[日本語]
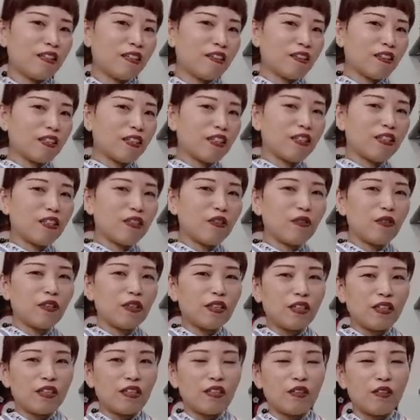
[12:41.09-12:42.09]
私
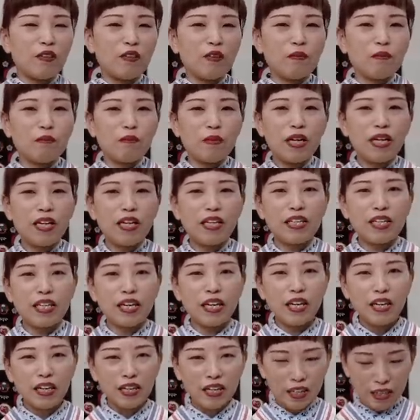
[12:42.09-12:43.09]
は前に
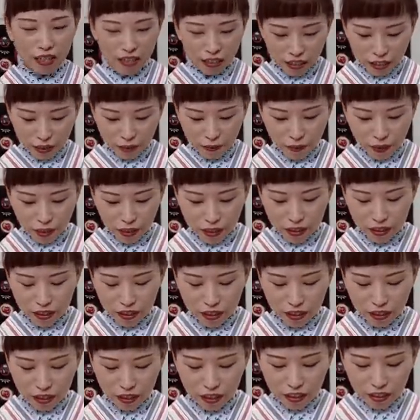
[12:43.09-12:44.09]
赤が出まし
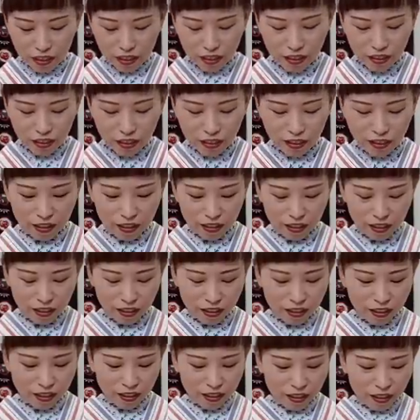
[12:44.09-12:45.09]
たね
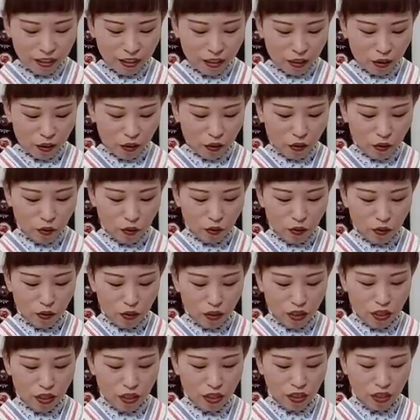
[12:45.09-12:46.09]
ちょうど
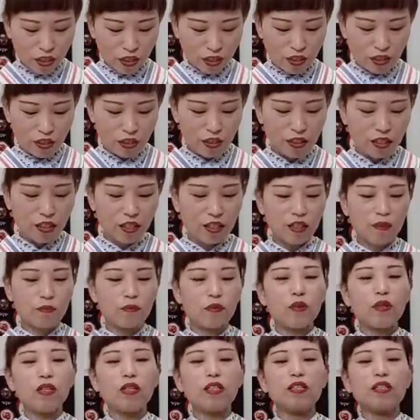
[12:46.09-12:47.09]
いい感じで
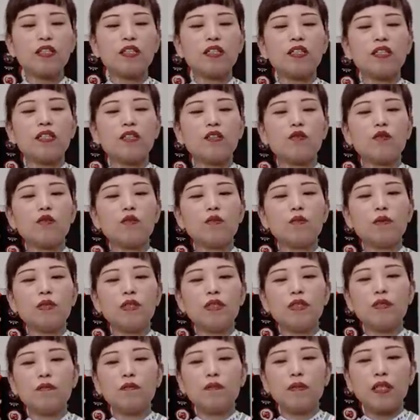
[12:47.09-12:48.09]
紫の帯
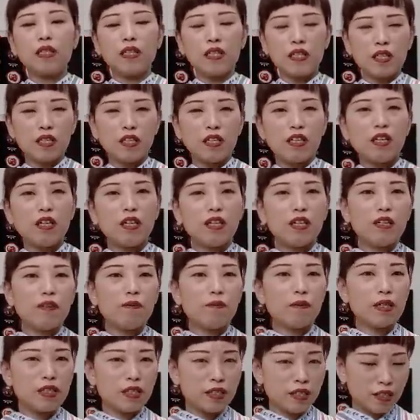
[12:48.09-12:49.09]
締めが映え
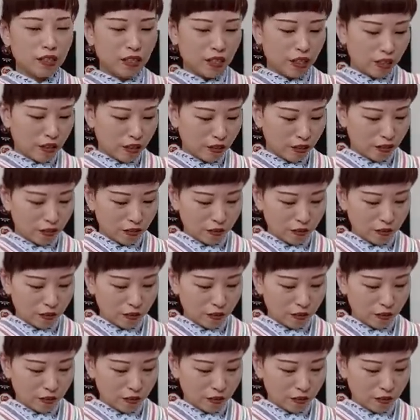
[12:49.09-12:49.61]
ますね